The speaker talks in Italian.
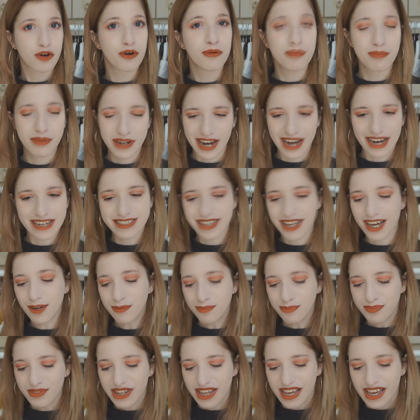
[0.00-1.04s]

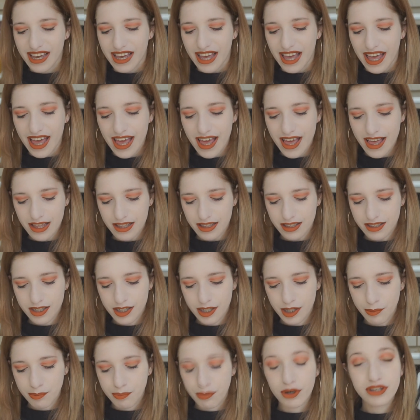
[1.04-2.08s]
comprata, è
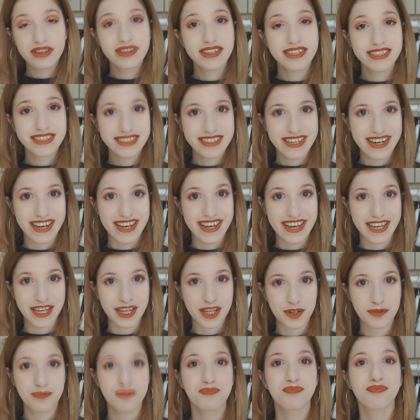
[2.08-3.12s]
eh, Potter's
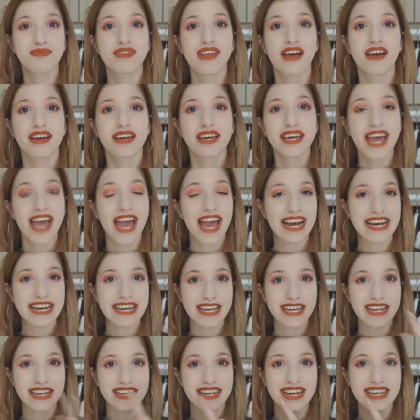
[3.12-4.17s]
Clay, che è
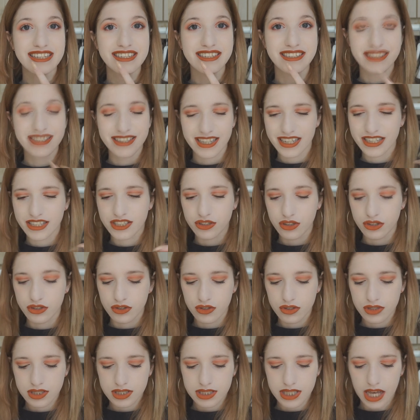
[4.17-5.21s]
anche la tinta che sto
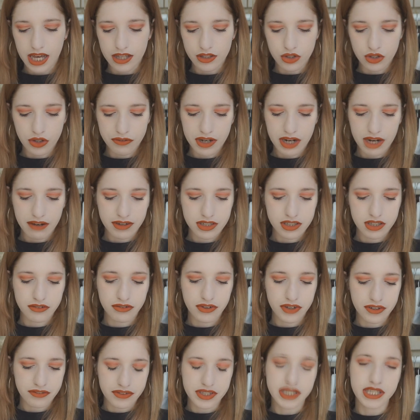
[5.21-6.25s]
indossando, ve la vado a
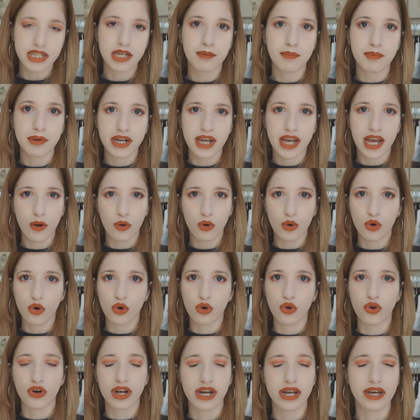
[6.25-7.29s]
far vedere perché è un
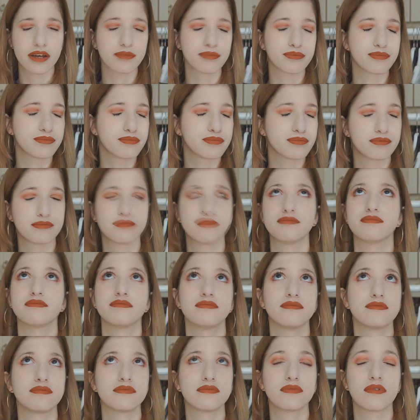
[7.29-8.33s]
colore
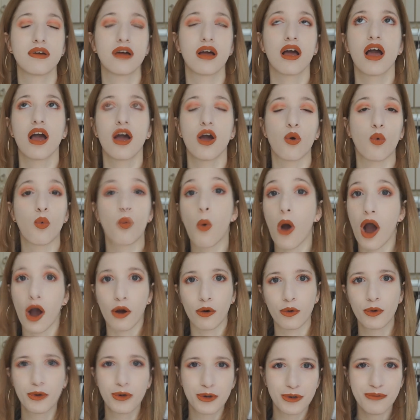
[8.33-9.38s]

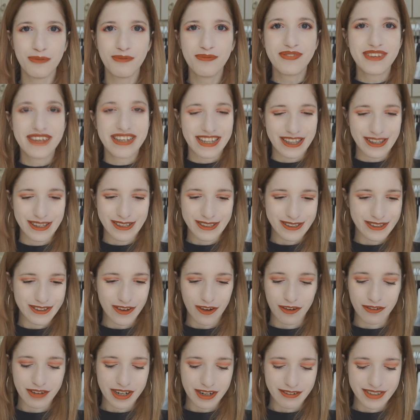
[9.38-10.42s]
wow, non
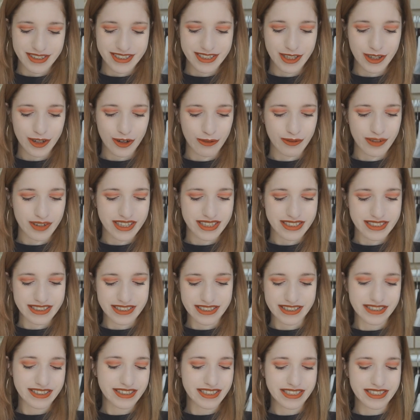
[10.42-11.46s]
so veramente come
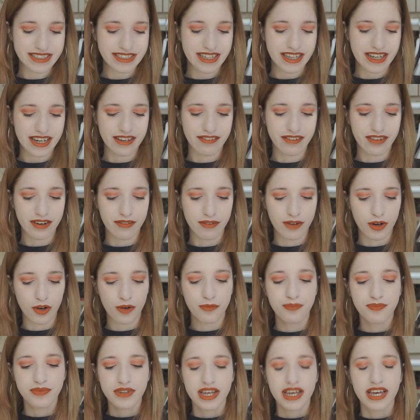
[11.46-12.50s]

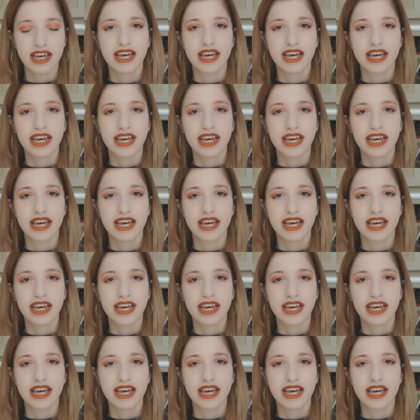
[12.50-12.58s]
descrivervelo.